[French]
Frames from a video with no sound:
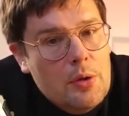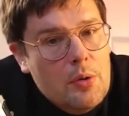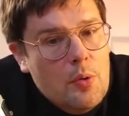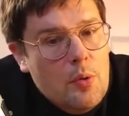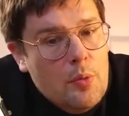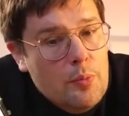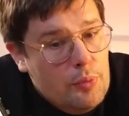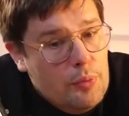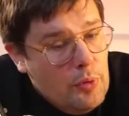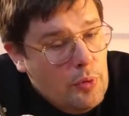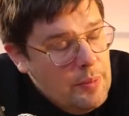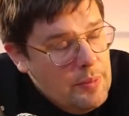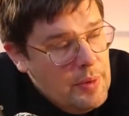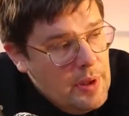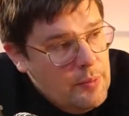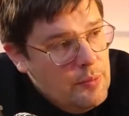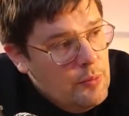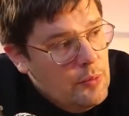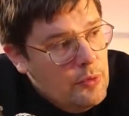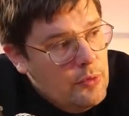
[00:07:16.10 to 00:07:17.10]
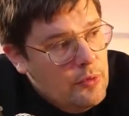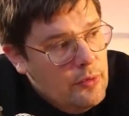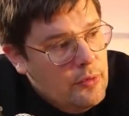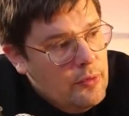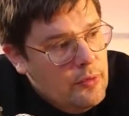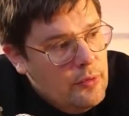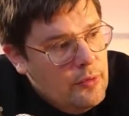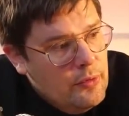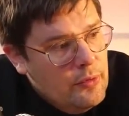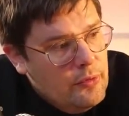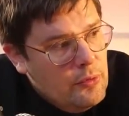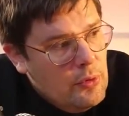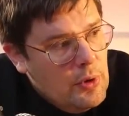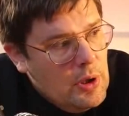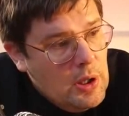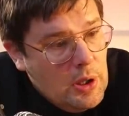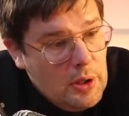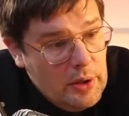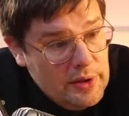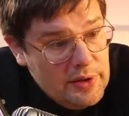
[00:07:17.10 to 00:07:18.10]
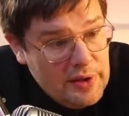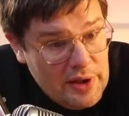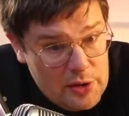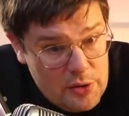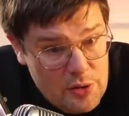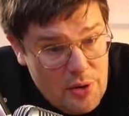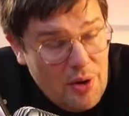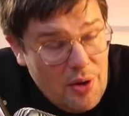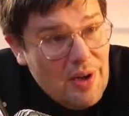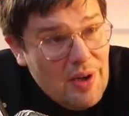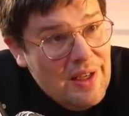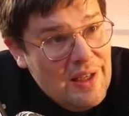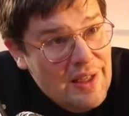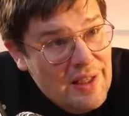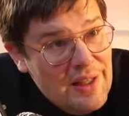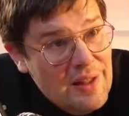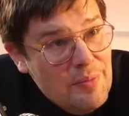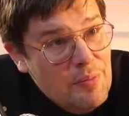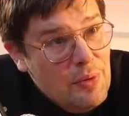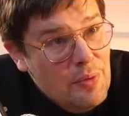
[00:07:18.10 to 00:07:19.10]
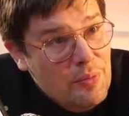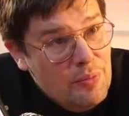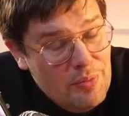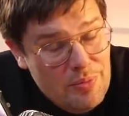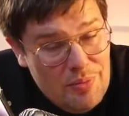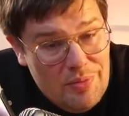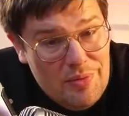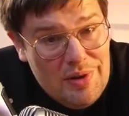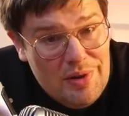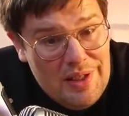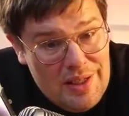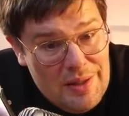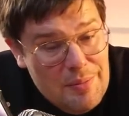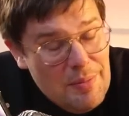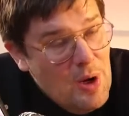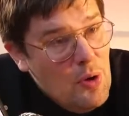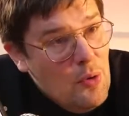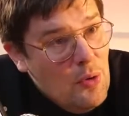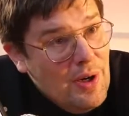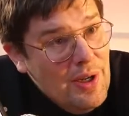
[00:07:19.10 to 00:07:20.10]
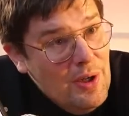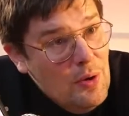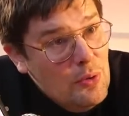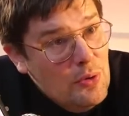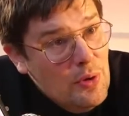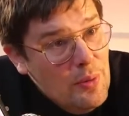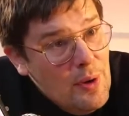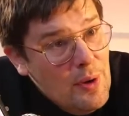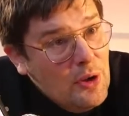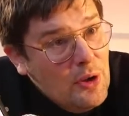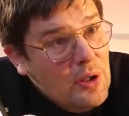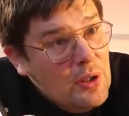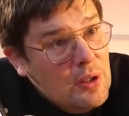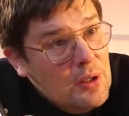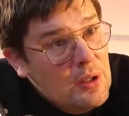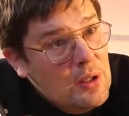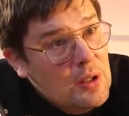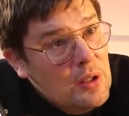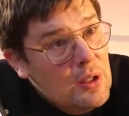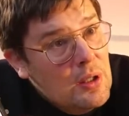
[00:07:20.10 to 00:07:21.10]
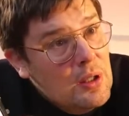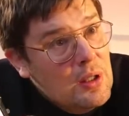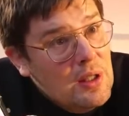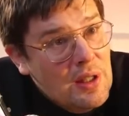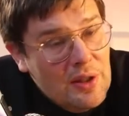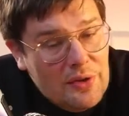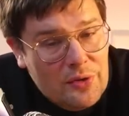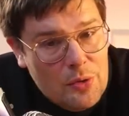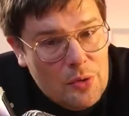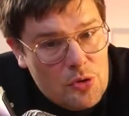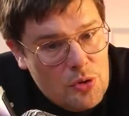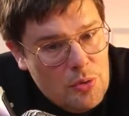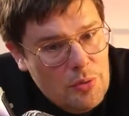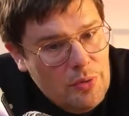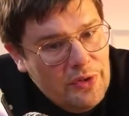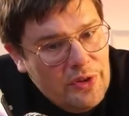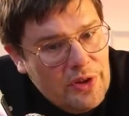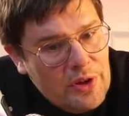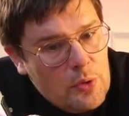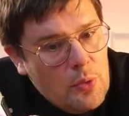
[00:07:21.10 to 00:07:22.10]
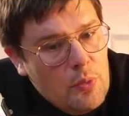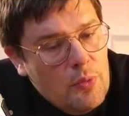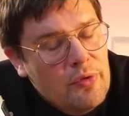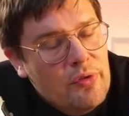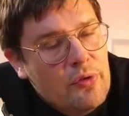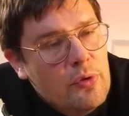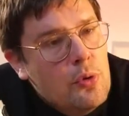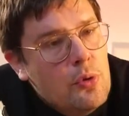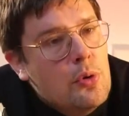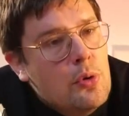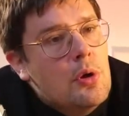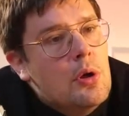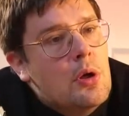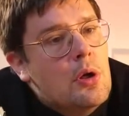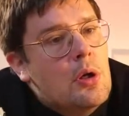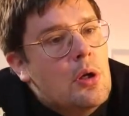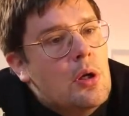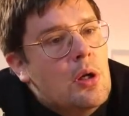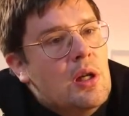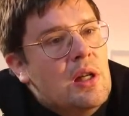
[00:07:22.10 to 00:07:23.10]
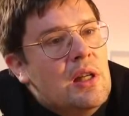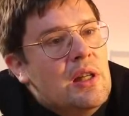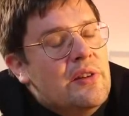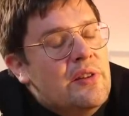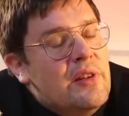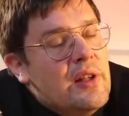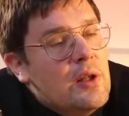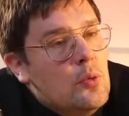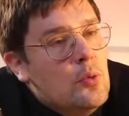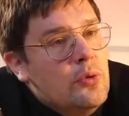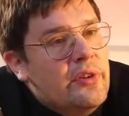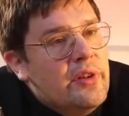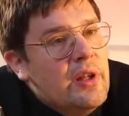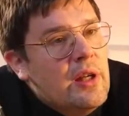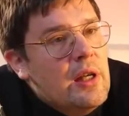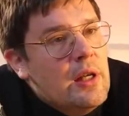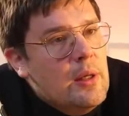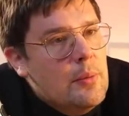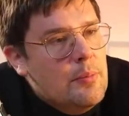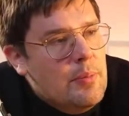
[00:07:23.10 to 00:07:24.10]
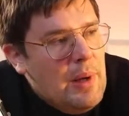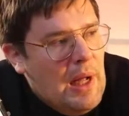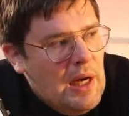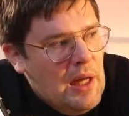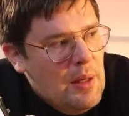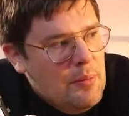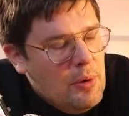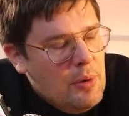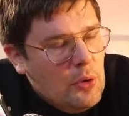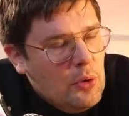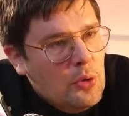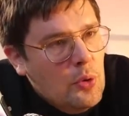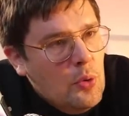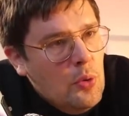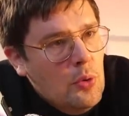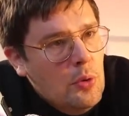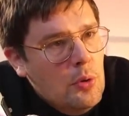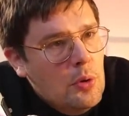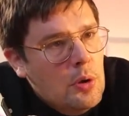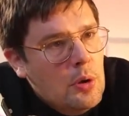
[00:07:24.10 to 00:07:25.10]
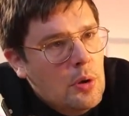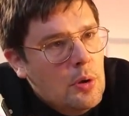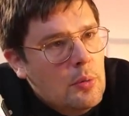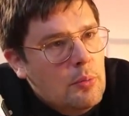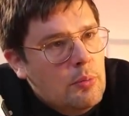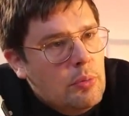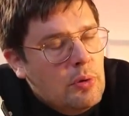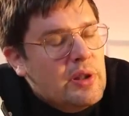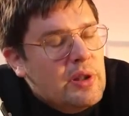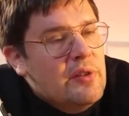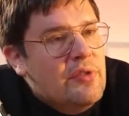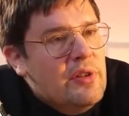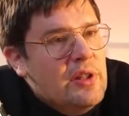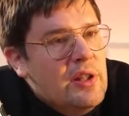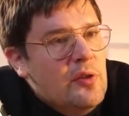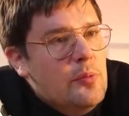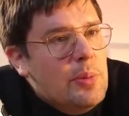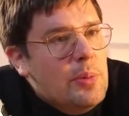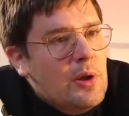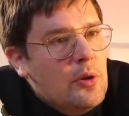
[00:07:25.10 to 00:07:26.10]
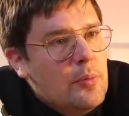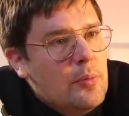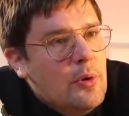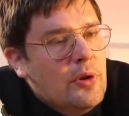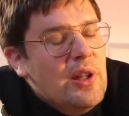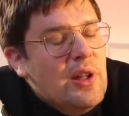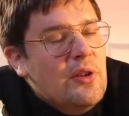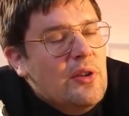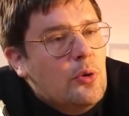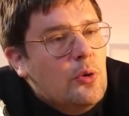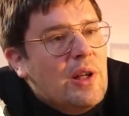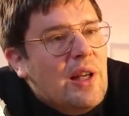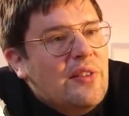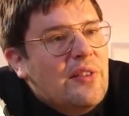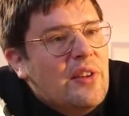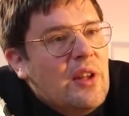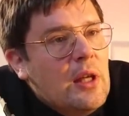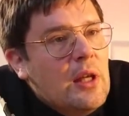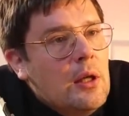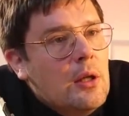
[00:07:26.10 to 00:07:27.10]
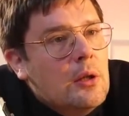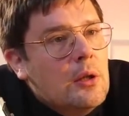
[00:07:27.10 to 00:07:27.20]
on pourrait même euh, voir, et d'ailleurs, les, les le demandent. La seule chose, c'est qu'on veut les dégoûter par l'abandon pour qu'ils finissent par demander à se casser.